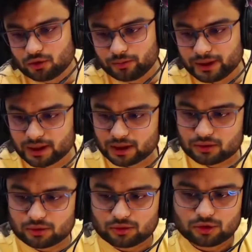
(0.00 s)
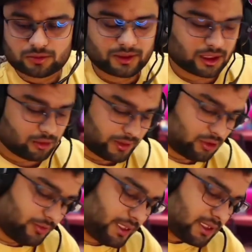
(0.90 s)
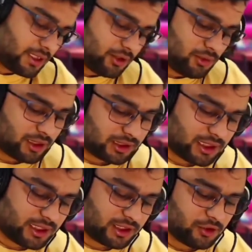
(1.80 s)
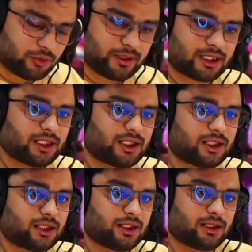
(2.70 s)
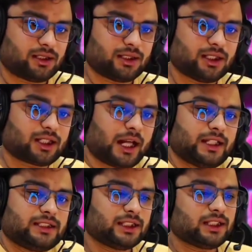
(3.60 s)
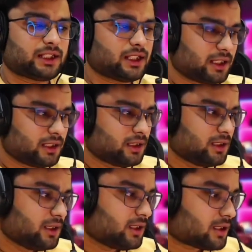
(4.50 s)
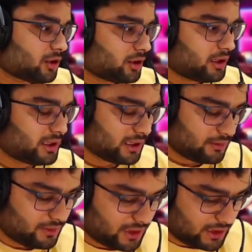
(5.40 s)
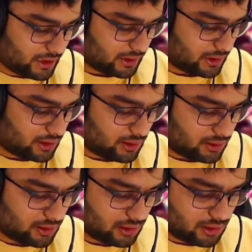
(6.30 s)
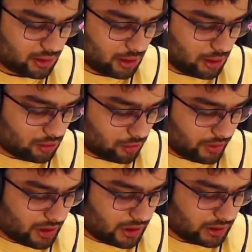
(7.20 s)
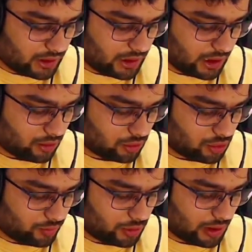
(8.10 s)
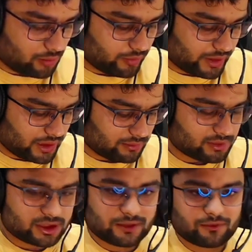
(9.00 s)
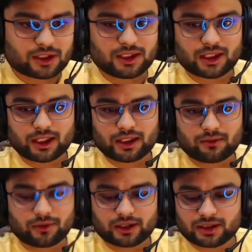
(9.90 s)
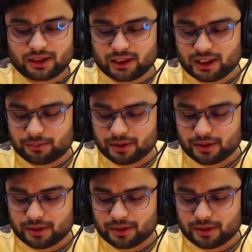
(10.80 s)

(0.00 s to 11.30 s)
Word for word: ओमेगा को कोच बना दो भाई तुम्हें ऐसा क्यों लगता है कि ओमेगा एक आईजीएल का स्लॉट डिजर्व नहीं करता तुमने अगर देखा हो तो जो पूरा मोमेंटम शिफ्ट किया है फाइनल डे पे